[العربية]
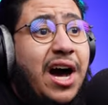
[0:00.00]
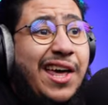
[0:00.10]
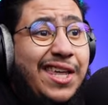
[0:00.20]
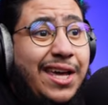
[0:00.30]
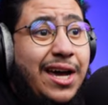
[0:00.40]

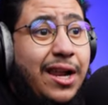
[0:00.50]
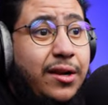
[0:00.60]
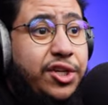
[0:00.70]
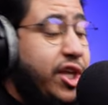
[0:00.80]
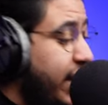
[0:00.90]
ماخذ يا عيال
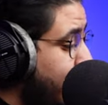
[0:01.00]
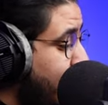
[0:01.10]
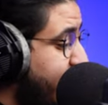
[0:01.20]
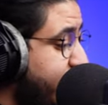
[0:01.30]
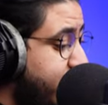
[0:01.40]
20
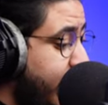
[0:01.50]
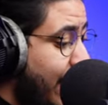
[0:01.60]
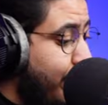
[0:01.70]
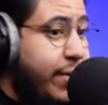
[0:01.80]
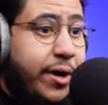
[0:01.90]
باخذ
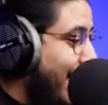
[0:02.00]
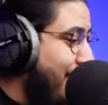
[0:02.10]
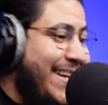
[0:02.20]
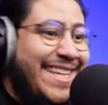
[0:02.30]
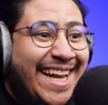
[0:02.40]
20 حبه تم
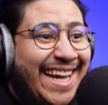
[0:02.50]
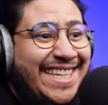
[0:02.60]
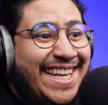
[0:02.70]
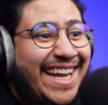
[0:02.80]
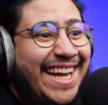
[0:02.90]
شراء
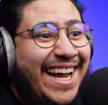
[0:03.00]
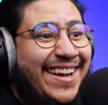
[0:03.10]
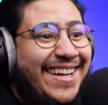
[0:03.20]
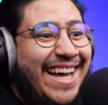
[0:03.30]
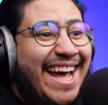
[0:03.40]
20
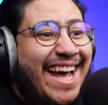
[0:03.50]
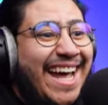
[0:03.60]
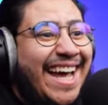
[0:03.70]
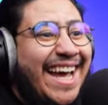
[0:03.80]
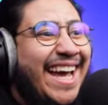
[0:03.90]
حبه
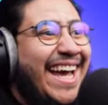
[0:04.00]
يا